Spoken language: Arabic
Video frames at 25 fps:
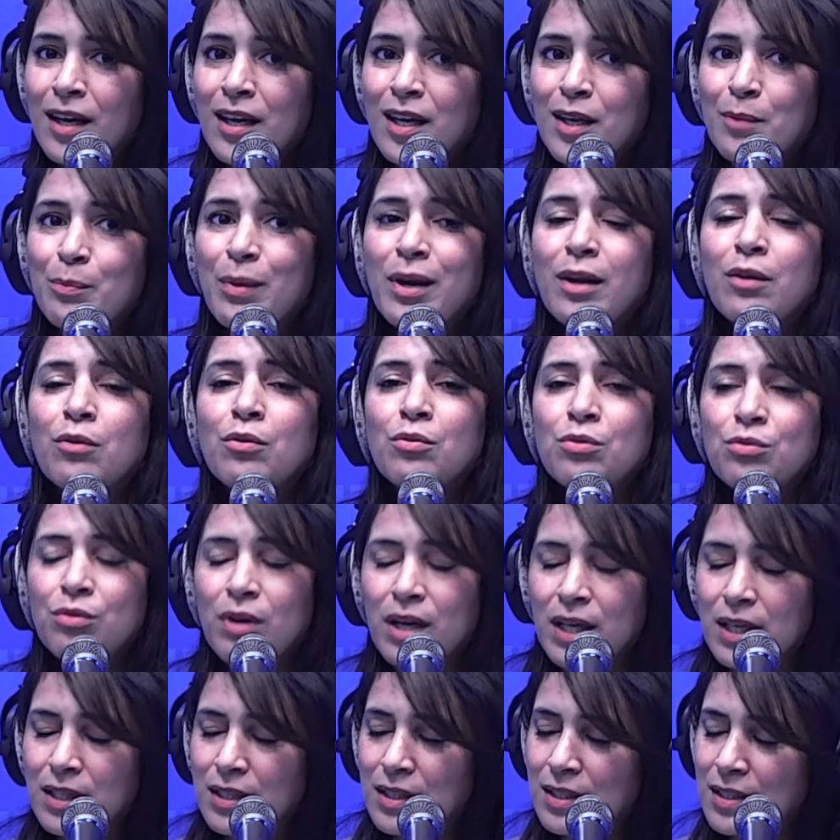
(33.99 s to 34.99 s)
يبلغوا له
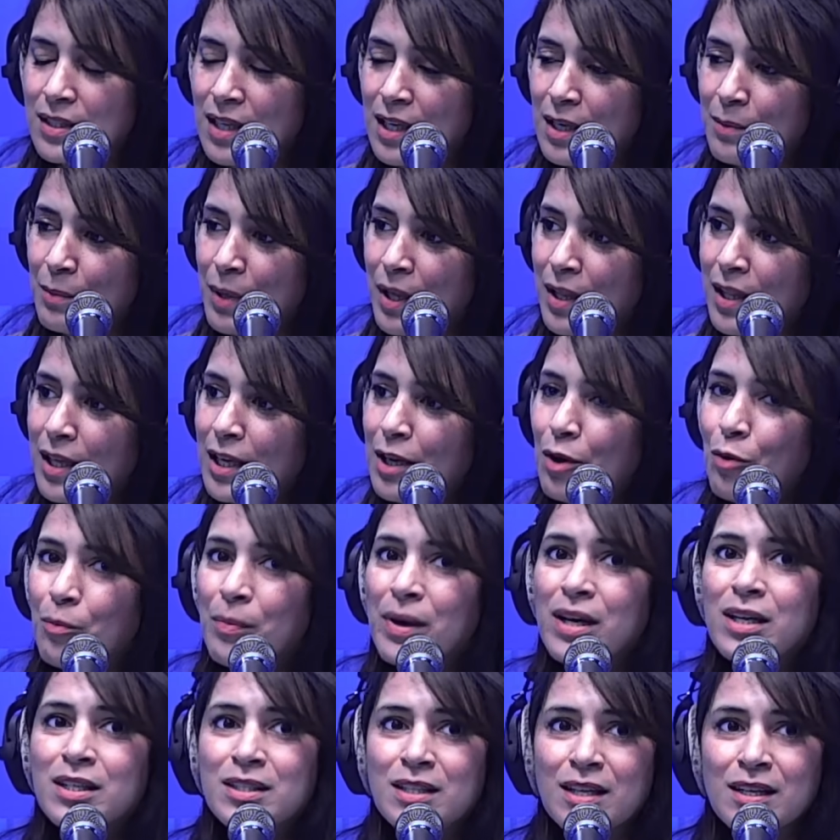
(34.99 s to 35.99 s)
اكيد السلام هذا
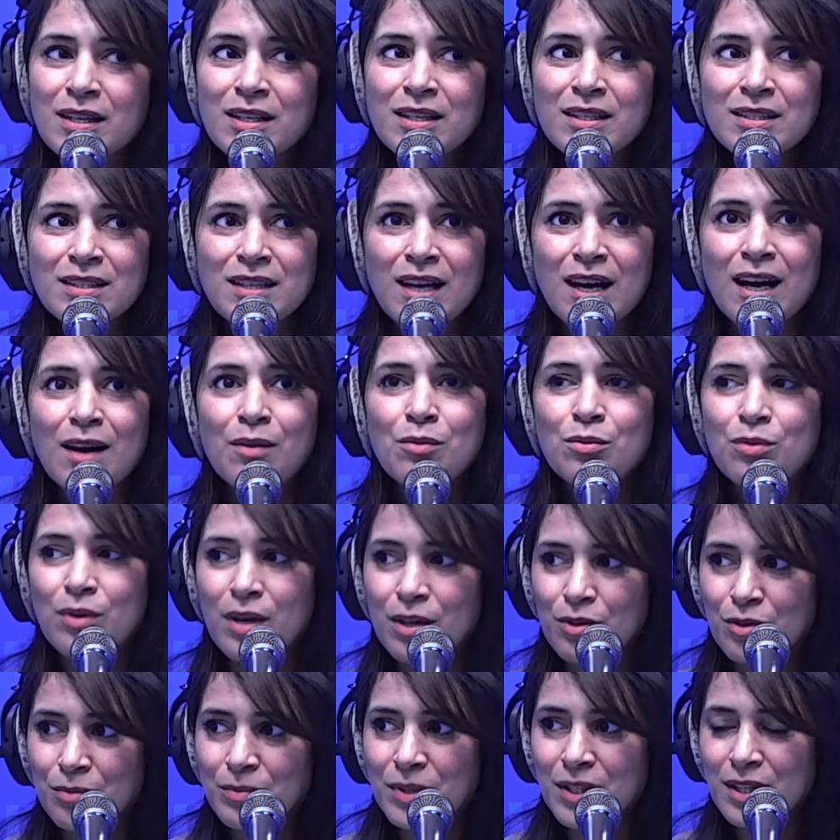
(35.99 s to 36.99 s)
وبرشا ناس حاولوا
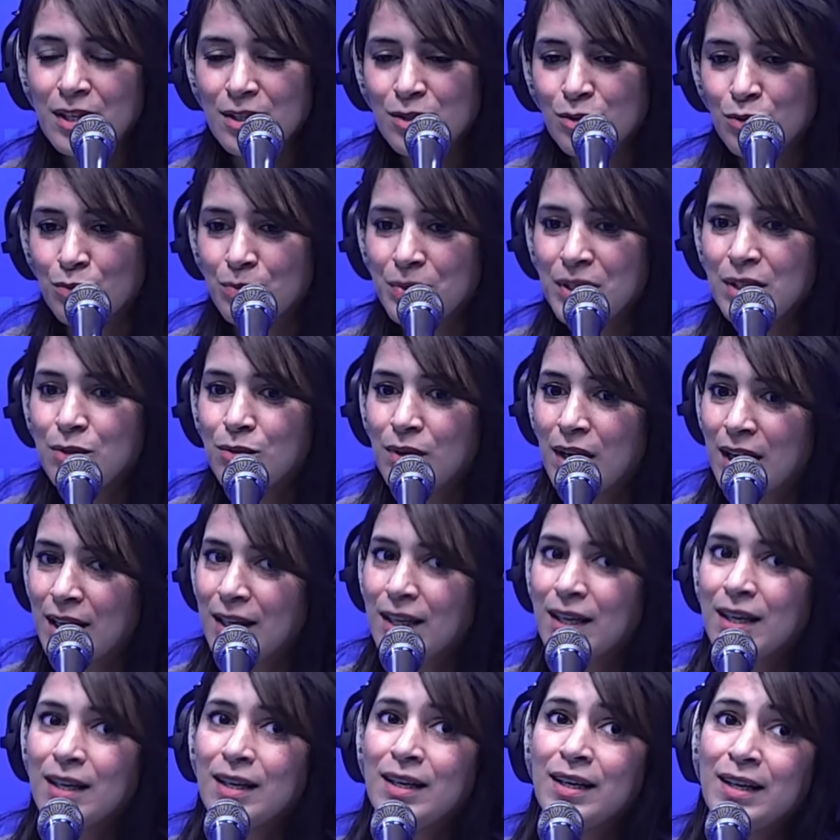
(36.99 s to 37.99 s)
انهم يتصلوا به
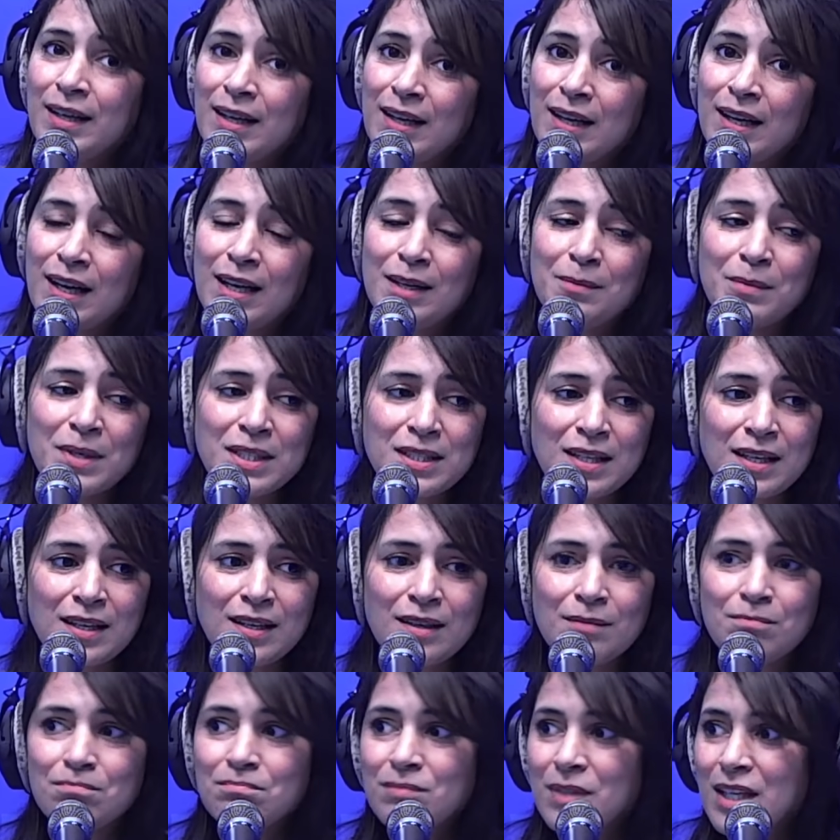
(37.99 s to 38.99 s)
والحقيقه
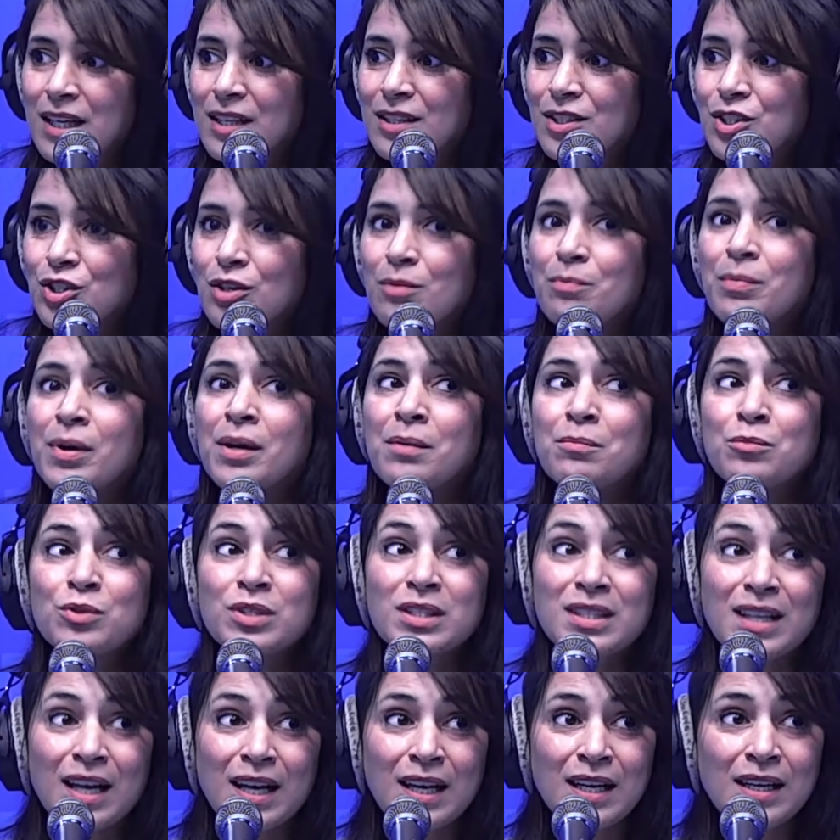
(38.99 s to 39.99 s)
المساله كانت شبه
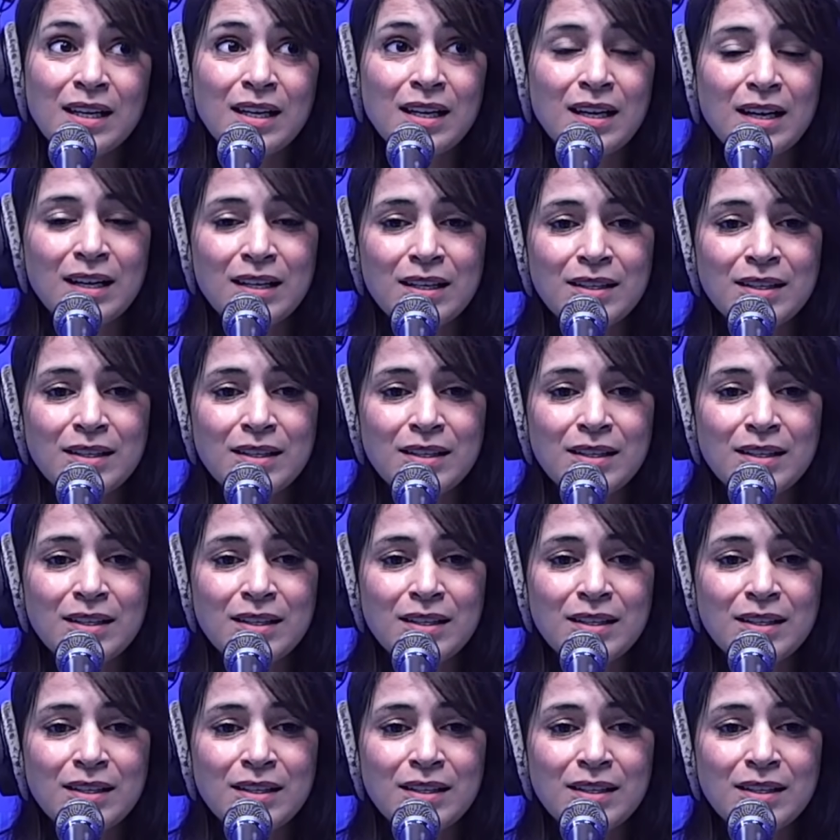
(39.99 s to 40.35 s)
مستحيله